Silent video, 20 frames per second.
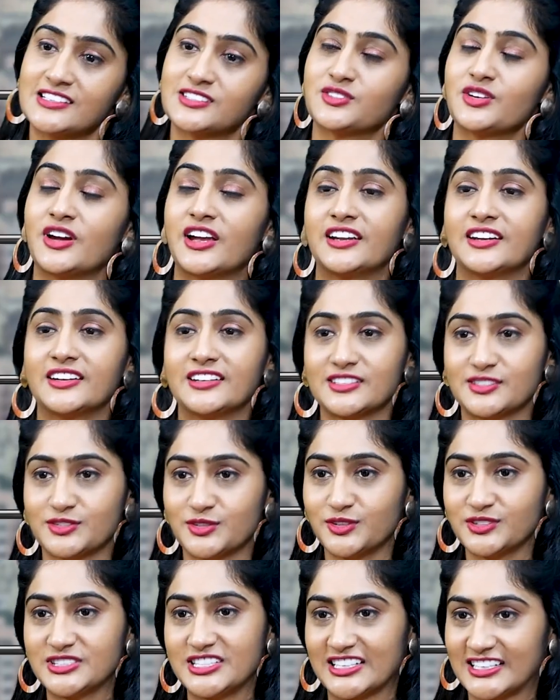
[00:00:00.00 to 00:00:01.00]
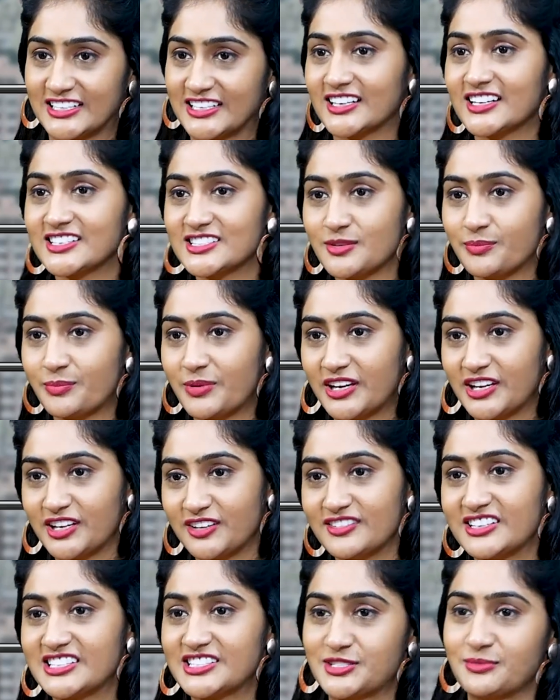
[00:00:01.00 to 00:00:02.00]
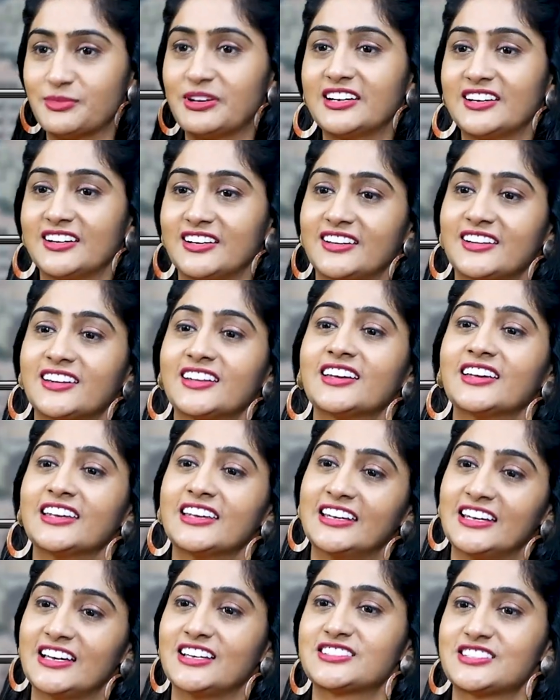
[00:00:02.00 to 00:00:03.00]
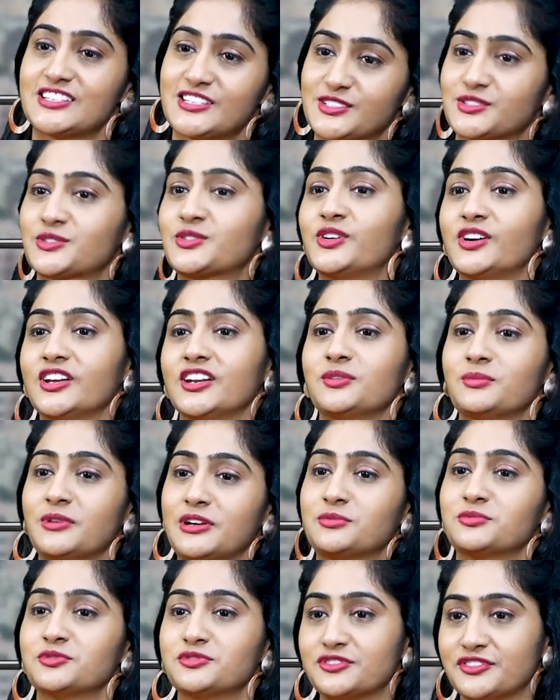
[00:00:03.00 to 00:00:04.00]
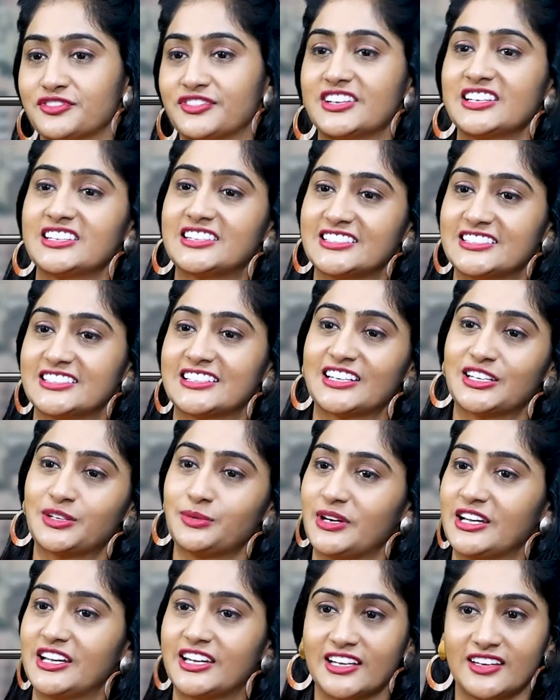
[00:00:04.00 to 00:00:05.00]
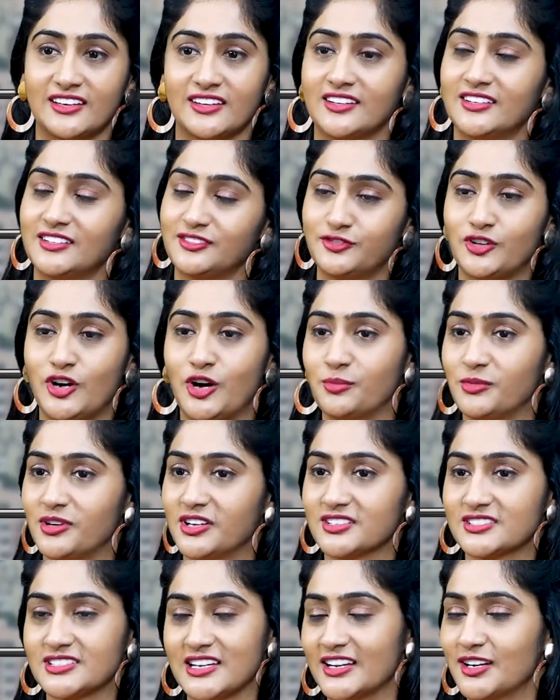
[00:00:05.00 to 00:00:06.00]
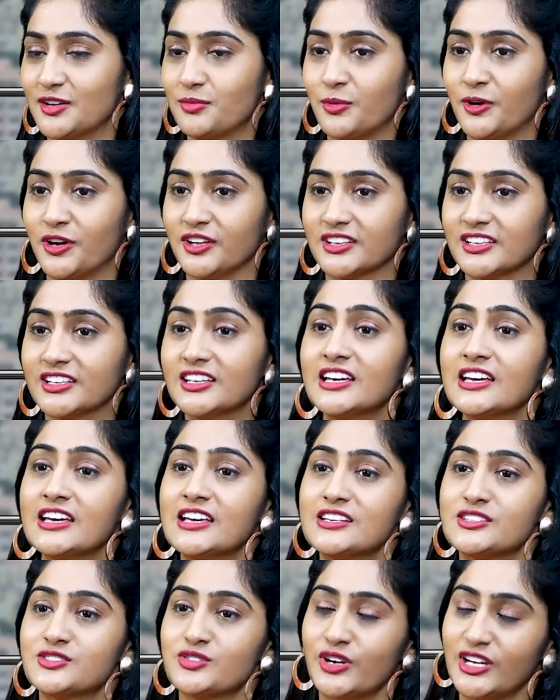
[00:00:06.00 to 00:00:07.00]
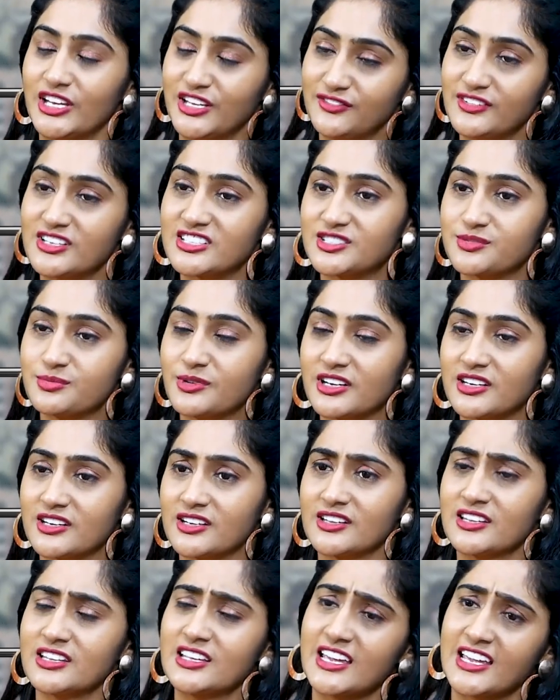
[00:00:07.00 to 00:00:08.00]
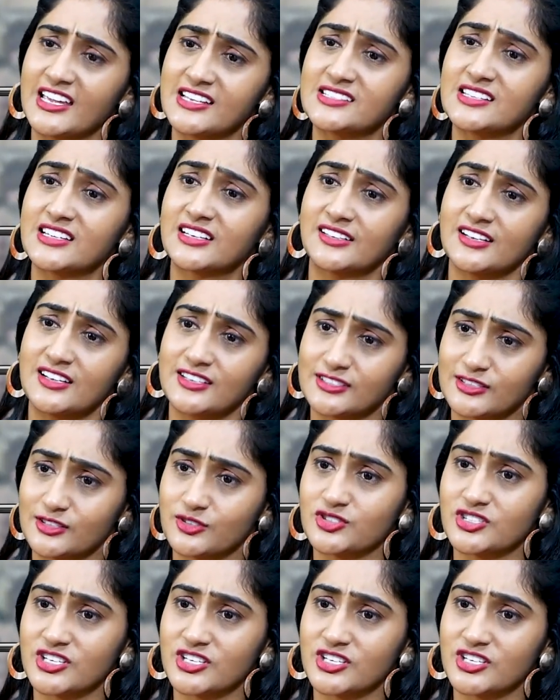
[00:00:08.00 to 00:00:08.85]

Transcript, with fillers: సో అండ్ సో చక్కగా చెప్పారు ఇన్వెస్ట్మెంట్ అంటే ఇలా చేసుకోవాలి మనము ఫిఫ్టీ థర్టీ ట్వంటీ ఫార్ములా చాలా బాగుంది సో ఇన్వెస్ట్మెంట్ అనేది ఏ సెక్టార్స్లో